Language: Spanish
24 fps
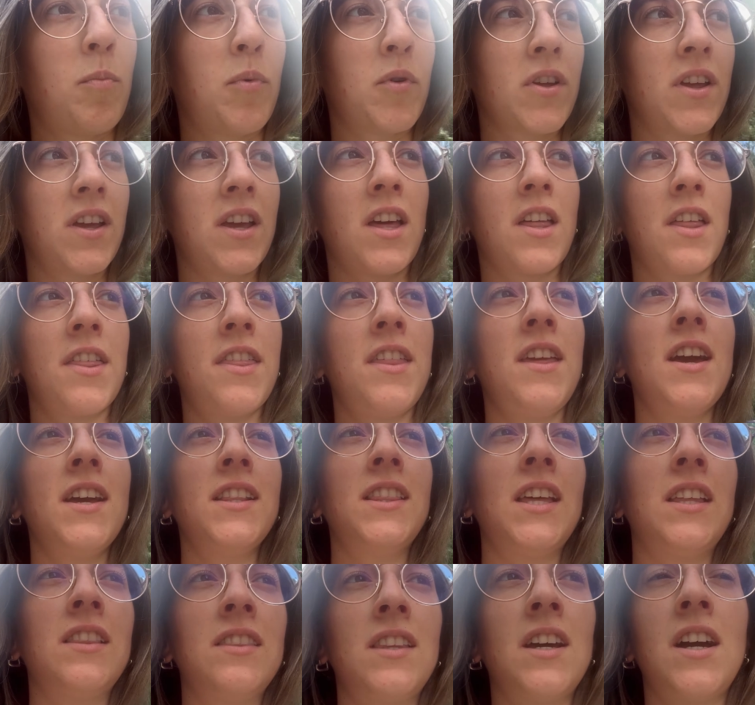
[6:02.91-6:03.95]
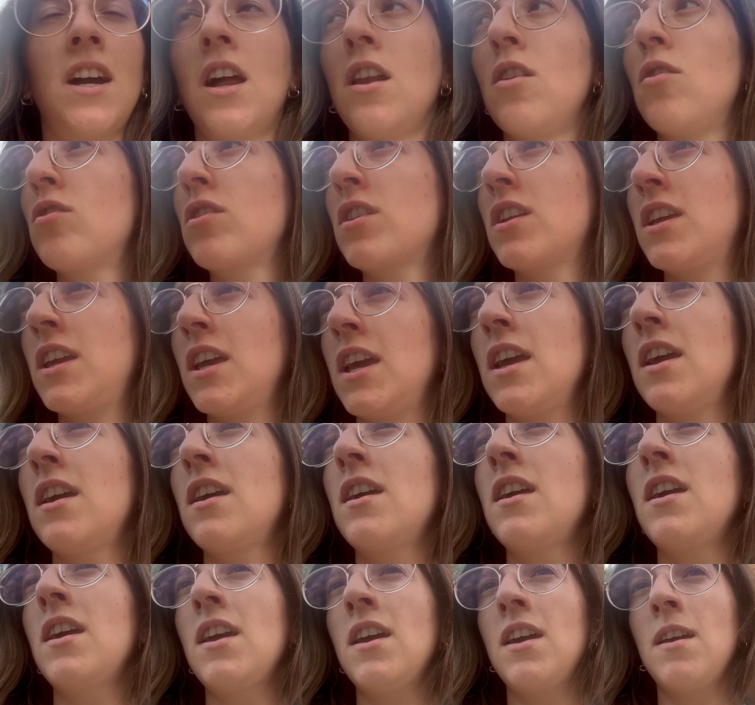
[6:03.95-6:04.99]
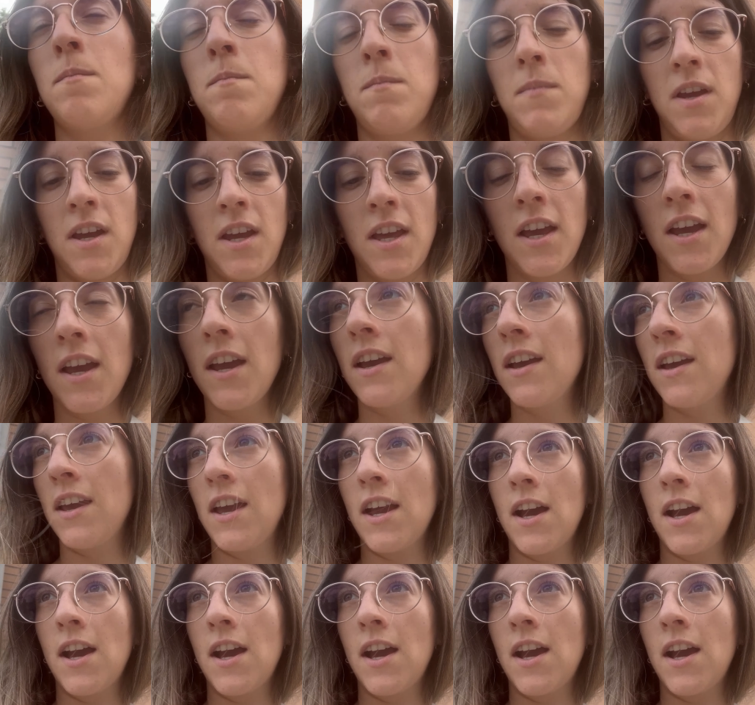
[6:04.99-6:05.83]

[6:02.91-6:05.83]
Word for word: porque hacía tanta calor que me he